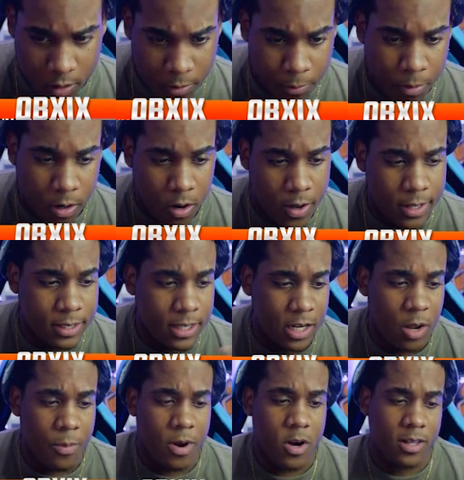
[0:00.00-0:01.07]
Bro, en
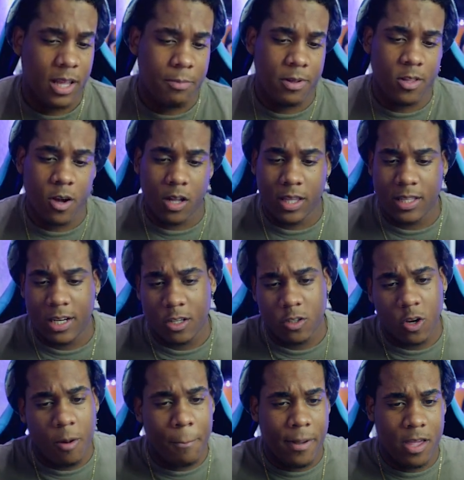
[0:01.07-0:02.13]
serio, pero no estás viendo que te están
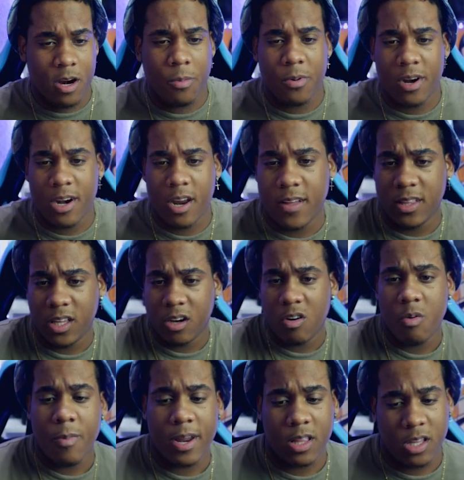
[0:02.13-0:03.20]
dando tu compañero por de ti con
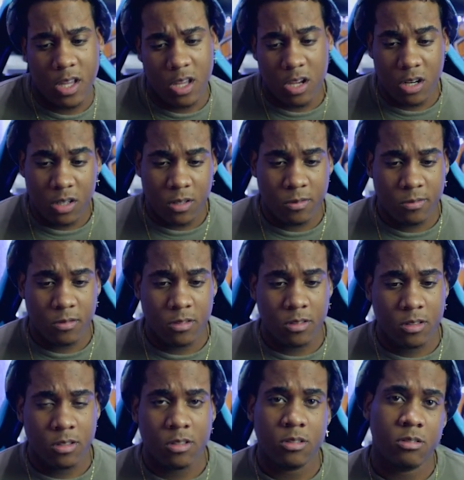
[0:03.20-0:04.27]
un martillo.
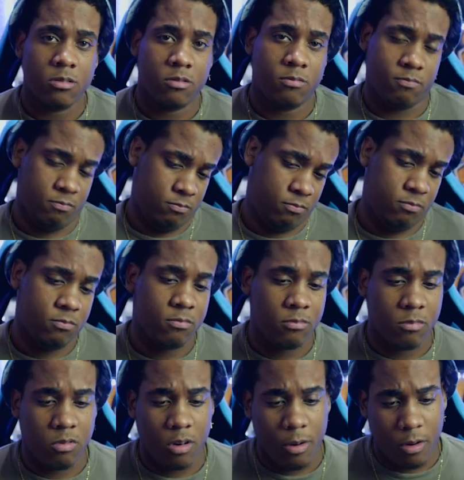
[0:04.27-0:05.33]

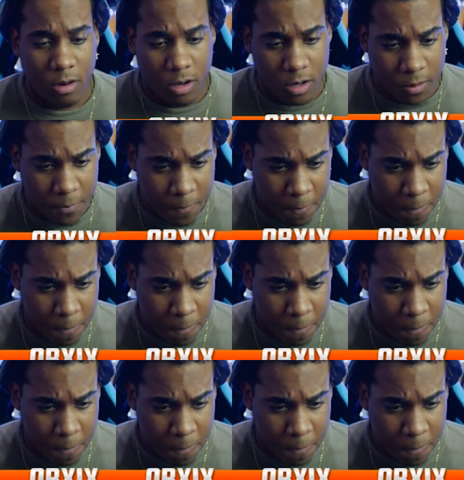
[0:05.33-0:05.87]
Por favor.